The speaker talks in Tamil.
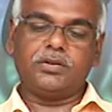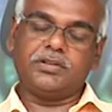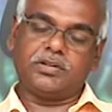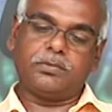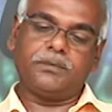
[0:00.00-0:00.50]

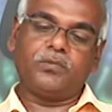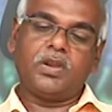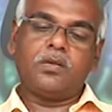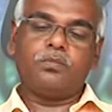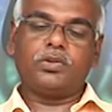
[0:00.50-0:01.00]
நிருபம்
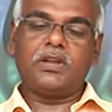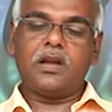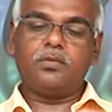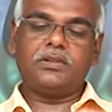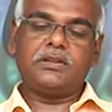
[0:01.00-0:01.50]

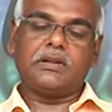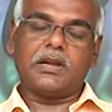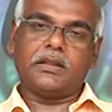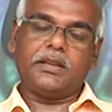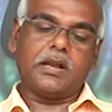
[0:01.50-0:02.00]
முதலாவது
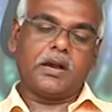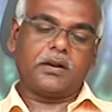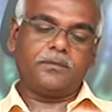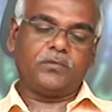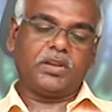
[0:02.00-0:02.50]

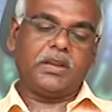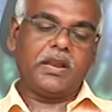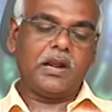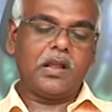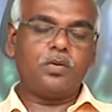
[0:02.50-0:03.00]
அதிகாரம்
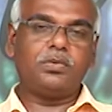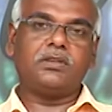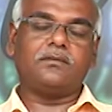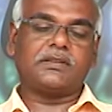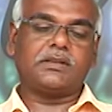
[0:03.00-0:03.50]
ஏழாவது
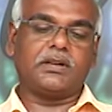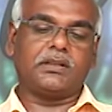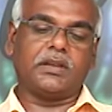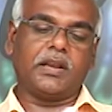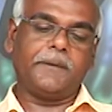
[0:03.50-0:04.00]

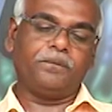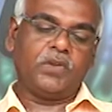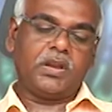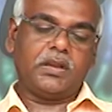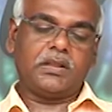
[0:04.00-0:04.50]
வசனத்திலே
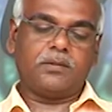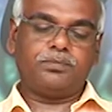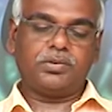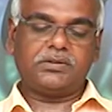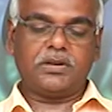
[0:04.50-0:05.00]
இந்த
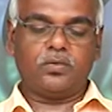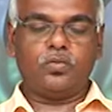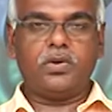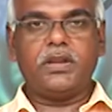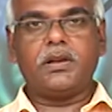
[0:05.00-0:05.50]
அப்போஸ்தல
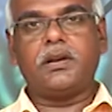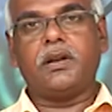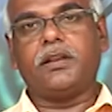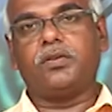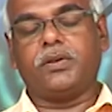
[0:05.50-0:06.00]

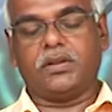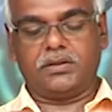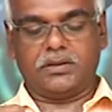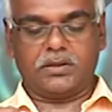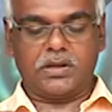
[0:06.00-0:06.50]
ஊழியங்களை
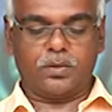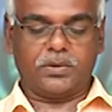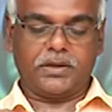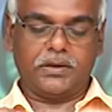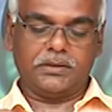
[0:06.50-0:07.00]
குறித்து
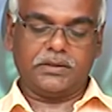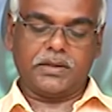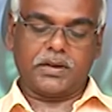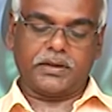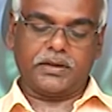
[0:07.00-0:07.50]
அவர்
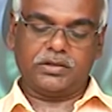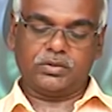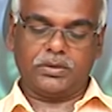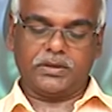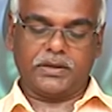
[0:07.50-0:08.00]
எழுதுகிறார் என்ன
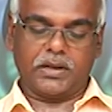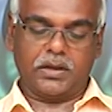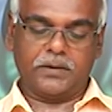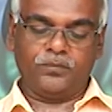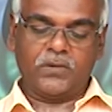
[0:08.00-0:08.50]

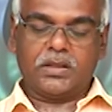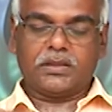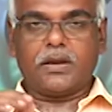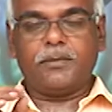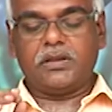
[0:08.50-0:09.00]
சொல்லுகிறார்
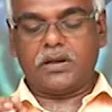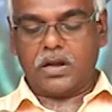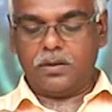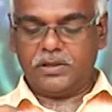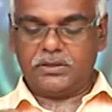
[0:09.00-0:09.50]
தமது
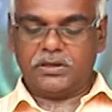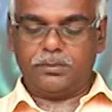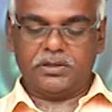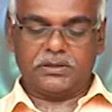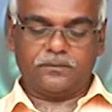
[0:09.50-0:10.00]
நாமத்து
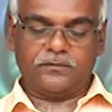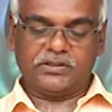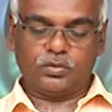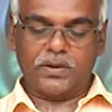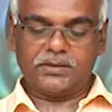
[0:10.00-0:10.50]
நிமித்தம்
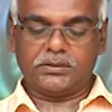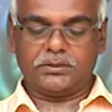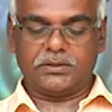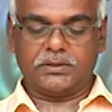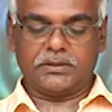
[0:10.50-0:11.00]

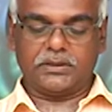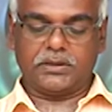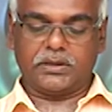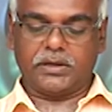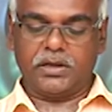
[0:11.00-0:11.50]
விசுவாசத்திற்கு
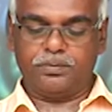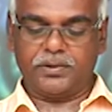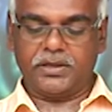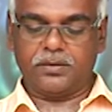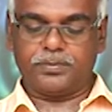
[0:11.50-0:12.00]

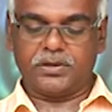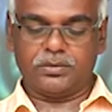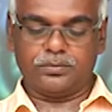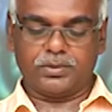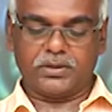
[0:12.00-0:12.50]
கீழ்ப்படிய
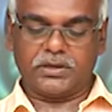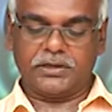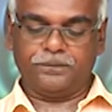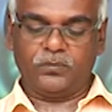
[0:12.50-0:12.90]
பண்ணும் பொருட்டு